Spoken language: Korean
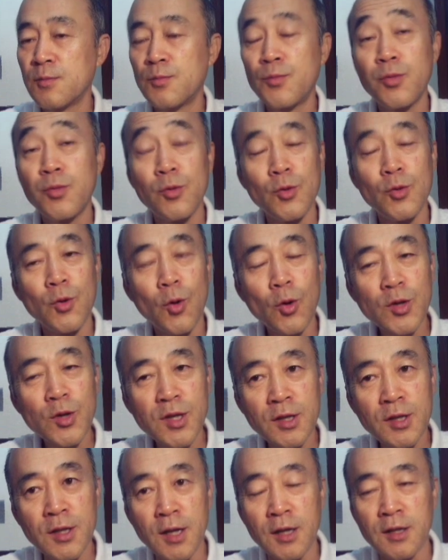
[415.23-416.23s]

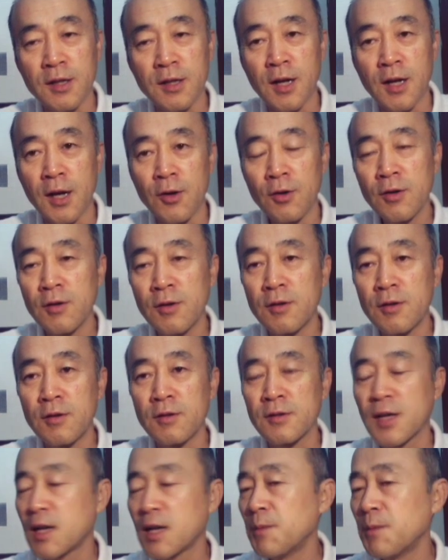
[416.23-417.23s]
블루오션이라 그러나요?
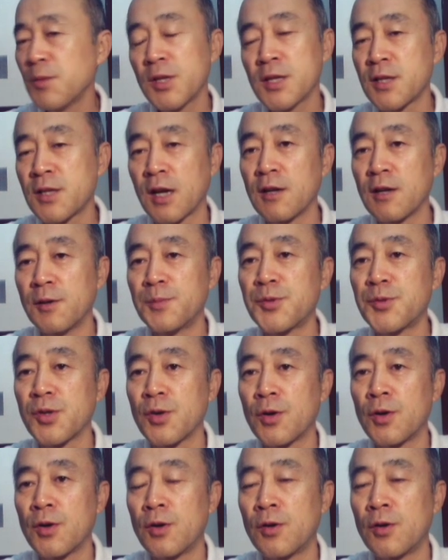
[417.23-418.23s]
어, 사람들이 잘
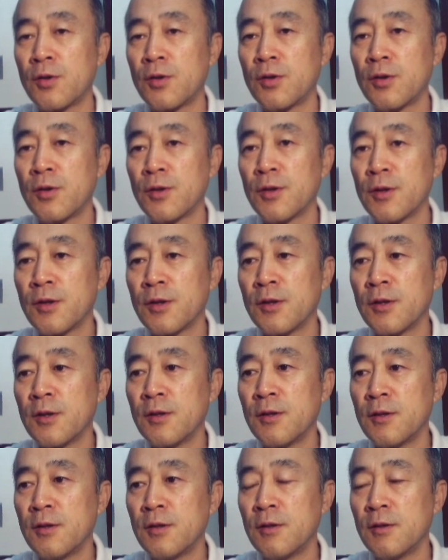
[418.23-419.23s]
없어요.
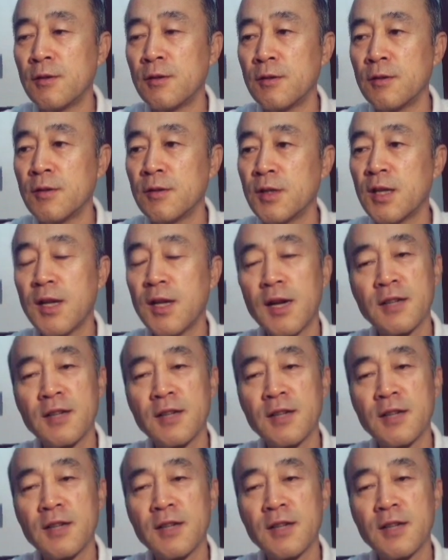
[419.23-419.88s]
일할